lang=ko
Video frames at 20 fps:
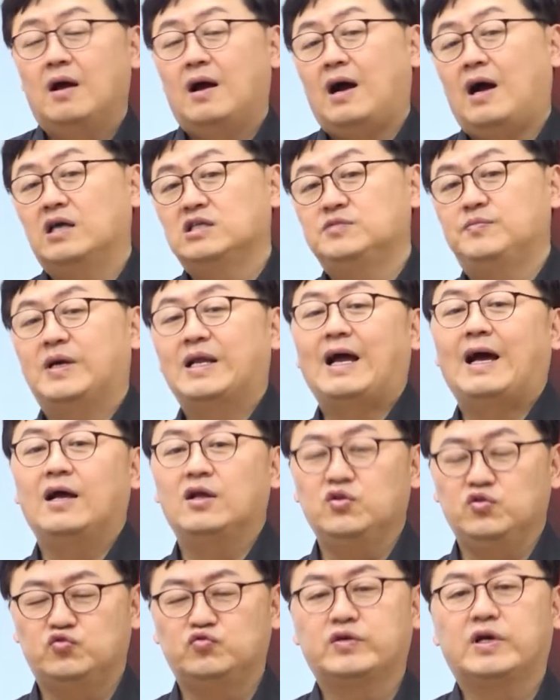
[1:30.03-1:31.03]
하지만
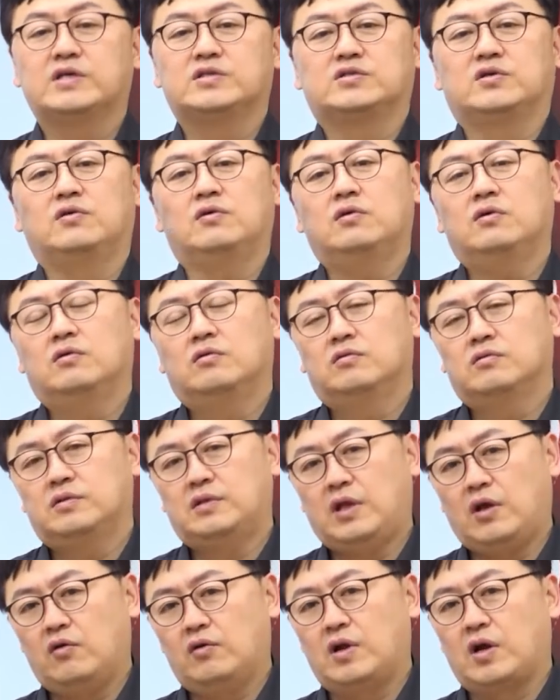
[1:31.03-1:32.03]
한국에서
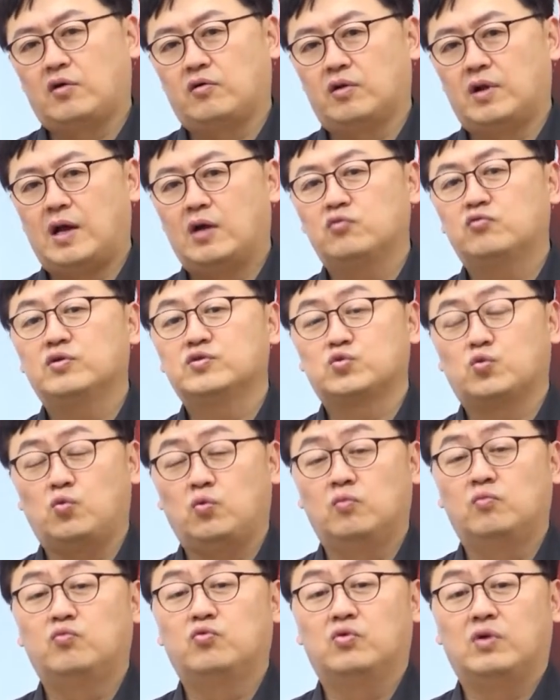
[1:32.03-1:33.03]
태어났거나 한국에서
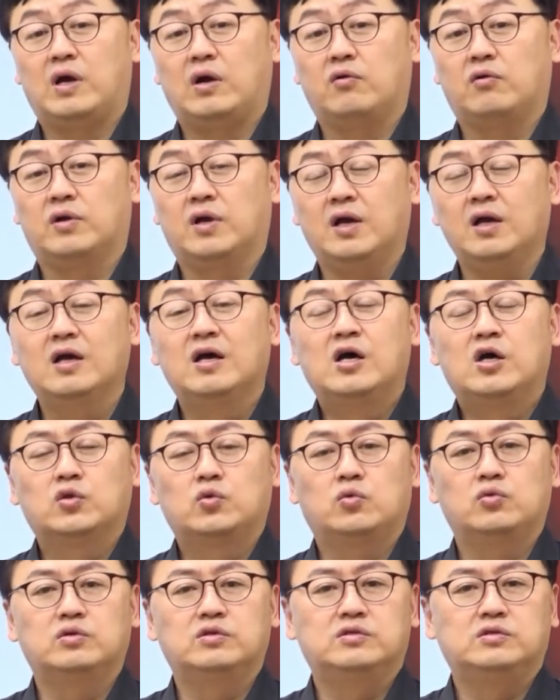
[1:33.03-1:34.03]
공부를 하거나
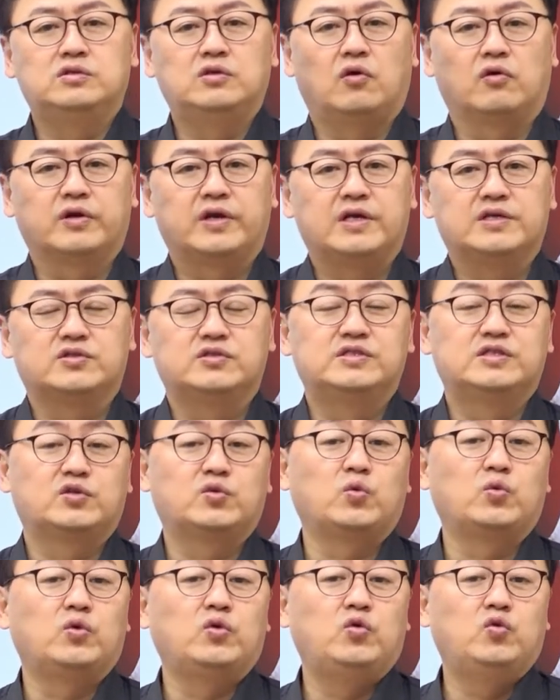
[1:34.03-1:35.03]
또는 여기에서 이제
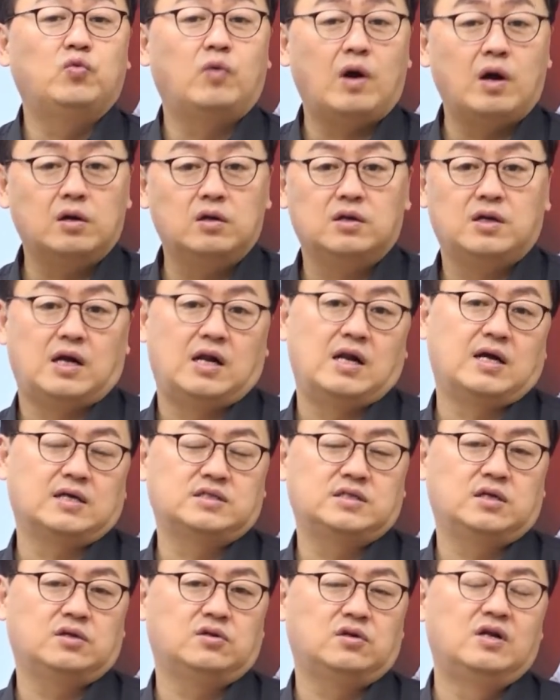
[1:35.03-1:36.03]
또 유학을 갈
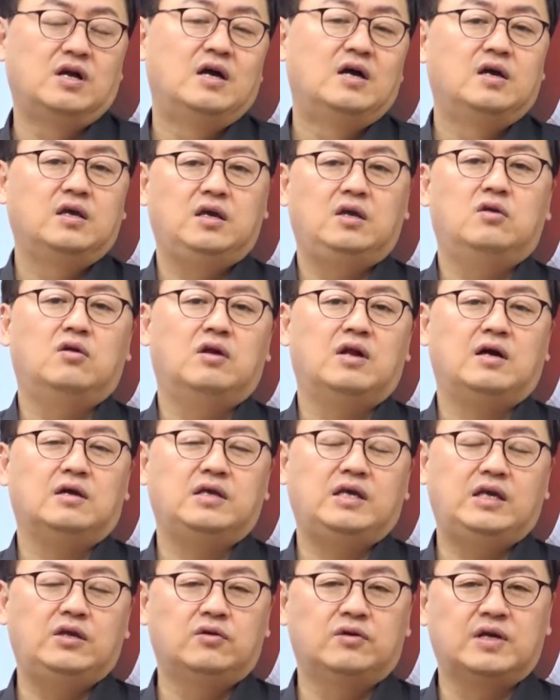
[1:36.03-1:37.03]
학생들 이런
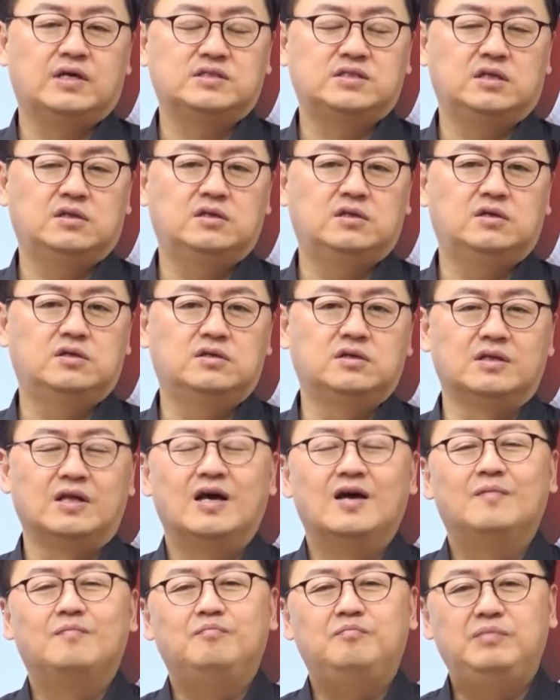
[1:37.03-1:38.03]
이런 학생들은
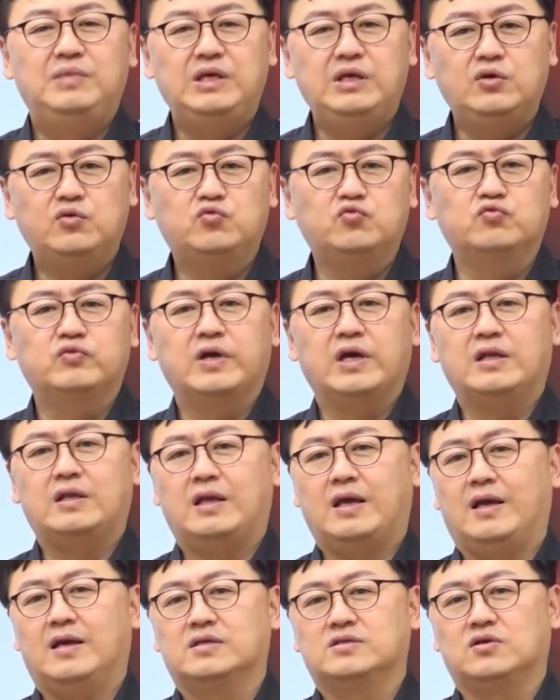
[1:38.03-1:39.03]
미국에
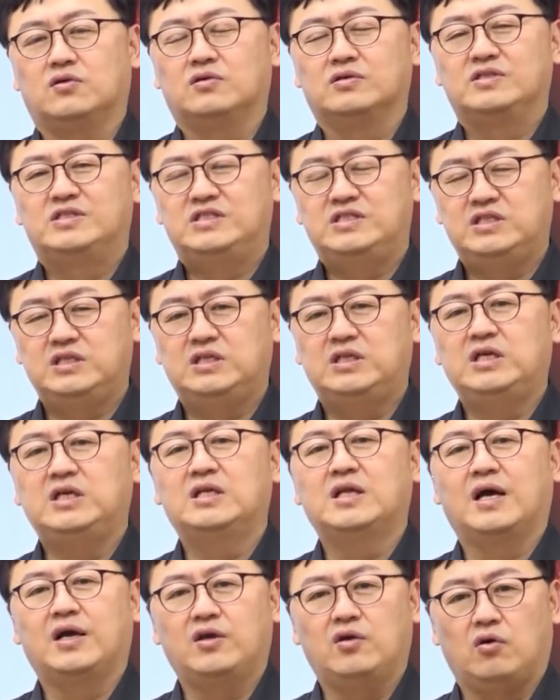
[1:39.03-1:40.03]
대해서
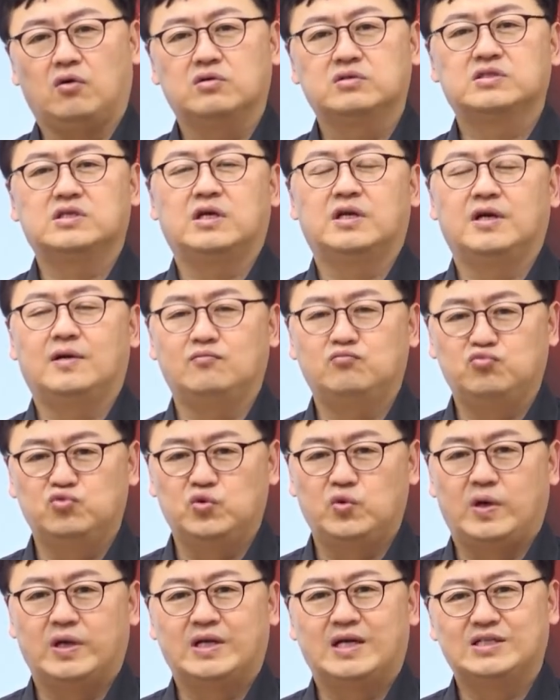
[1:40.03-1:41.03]
지리나 역사나
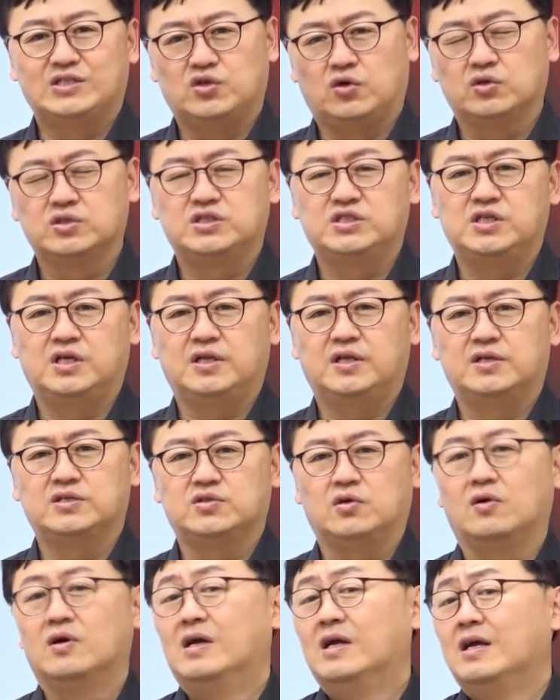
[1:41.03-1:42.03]
문화나 정치에
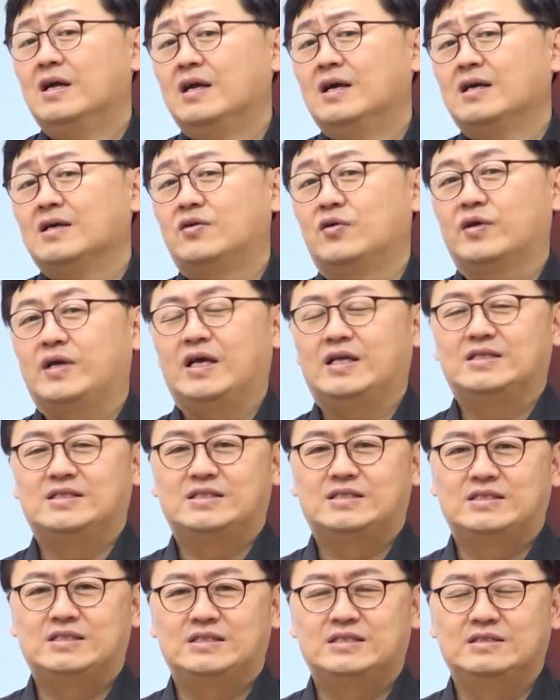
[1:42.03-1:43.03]
대해서 그렇게
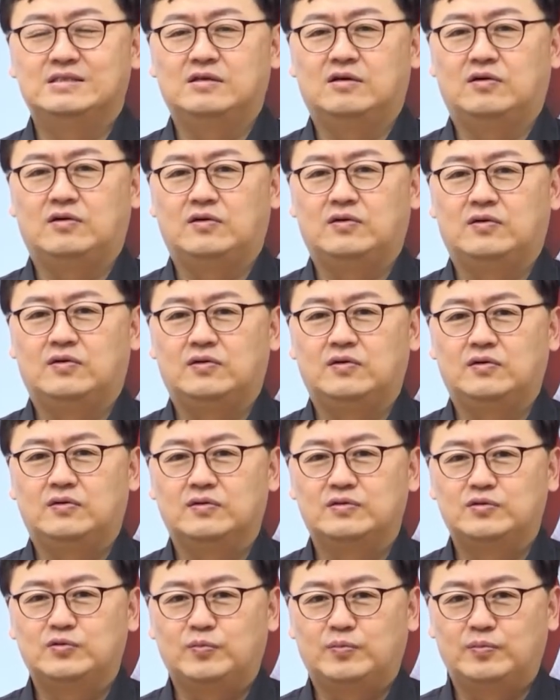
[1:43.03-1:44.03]
어
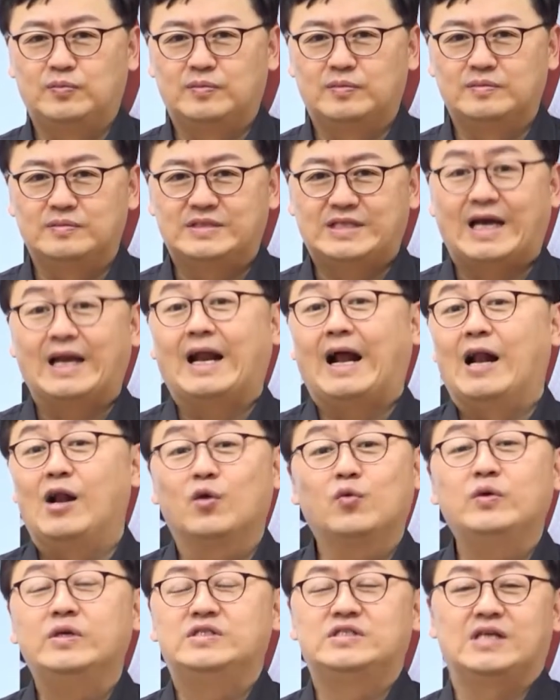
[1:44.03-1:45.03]
좀 잘
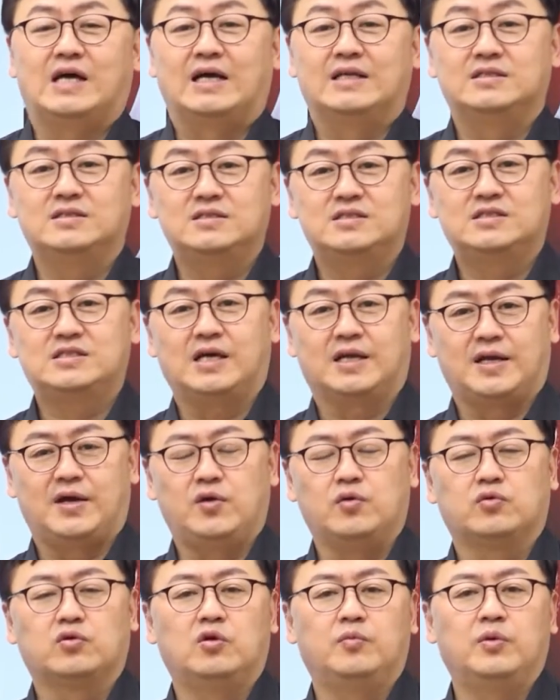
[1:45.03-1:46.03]
알고 있지
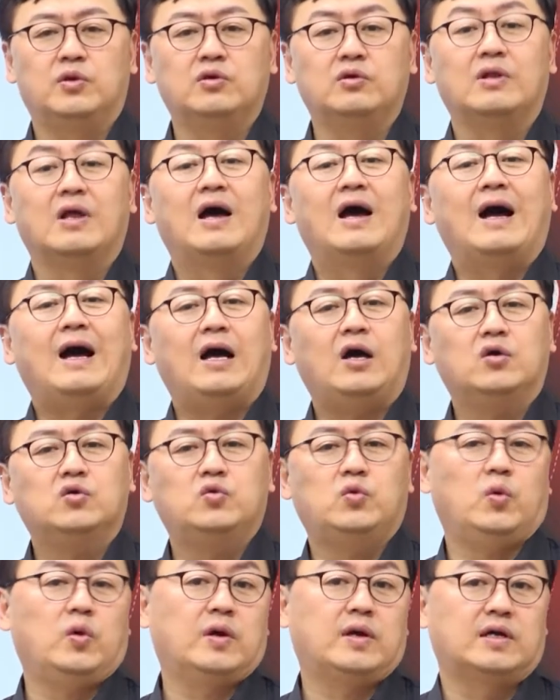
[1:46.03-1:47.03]
않잖아요. 그러면은
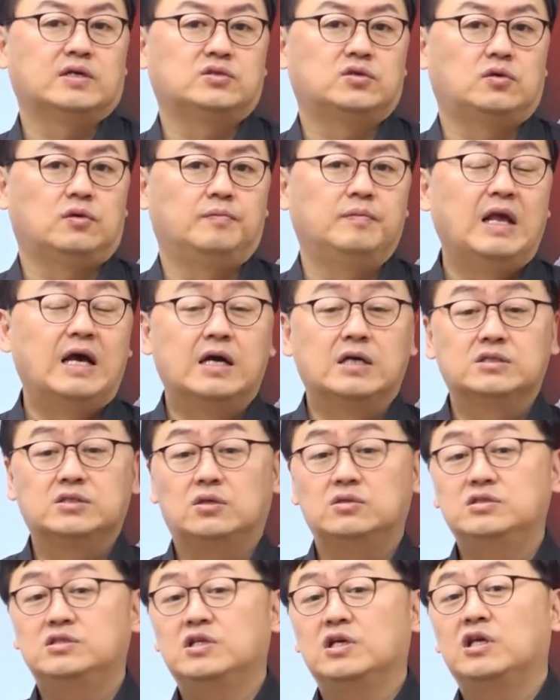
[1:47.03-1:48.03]
학교에 가서
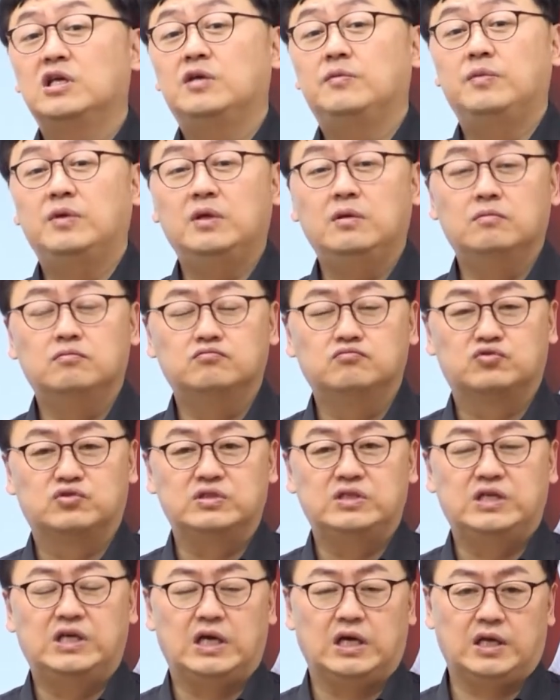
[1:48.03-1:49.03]
선생님이
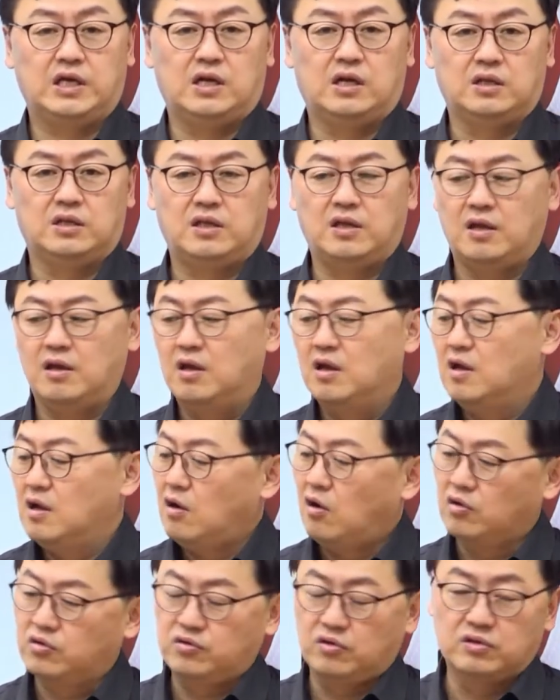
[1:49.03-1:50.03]
무슨 이야기할 때
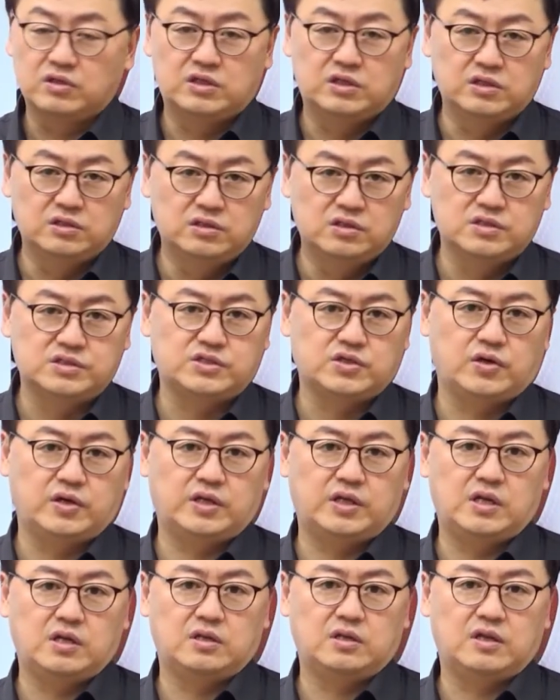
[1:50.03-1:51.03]
어떤 글을 써야
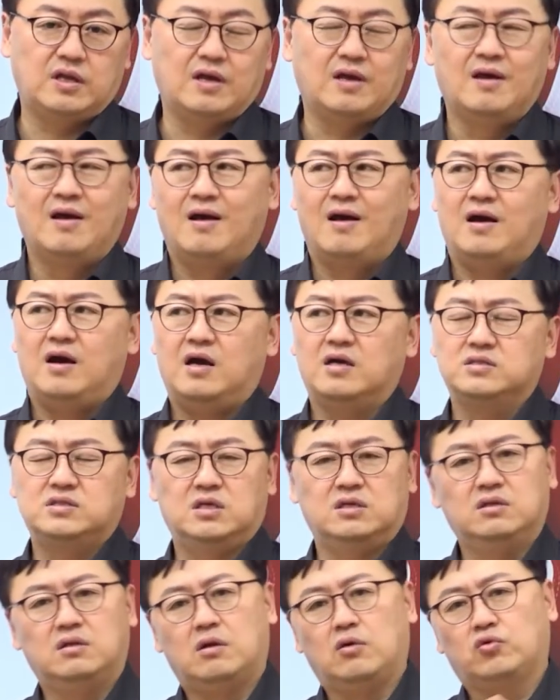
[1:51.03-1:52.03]
될 때
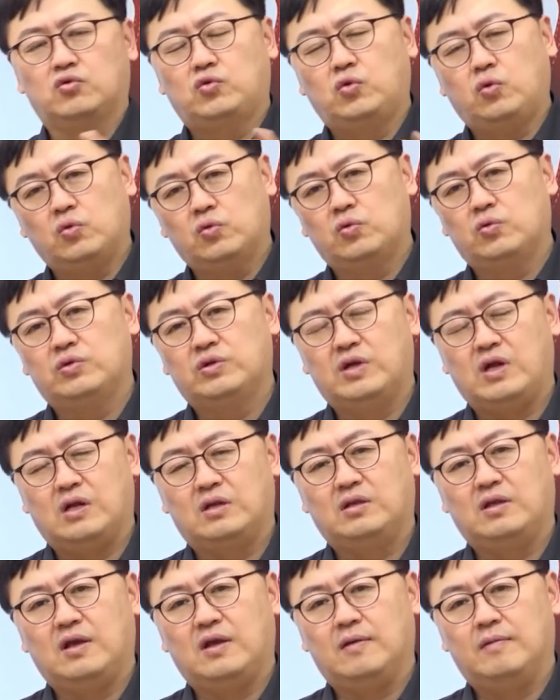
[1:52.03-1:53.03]
학생들하고 토론을 할
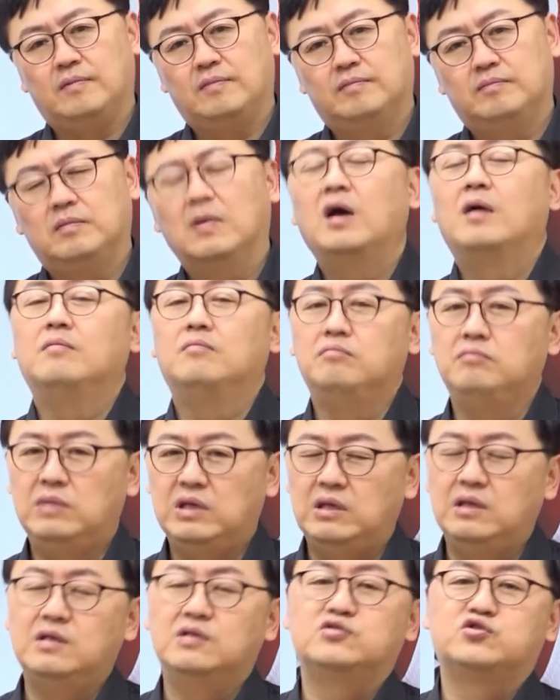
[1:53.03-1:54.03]
때
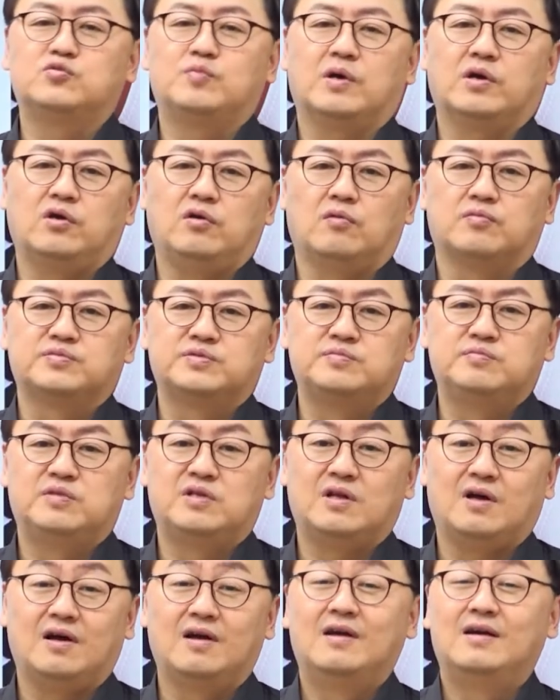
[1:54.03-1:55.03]
밀릴 수밖에
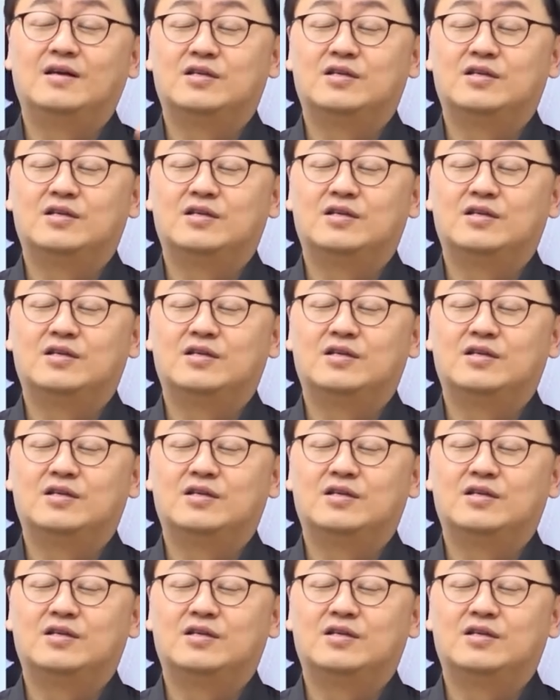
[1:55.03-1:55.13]
없습니다.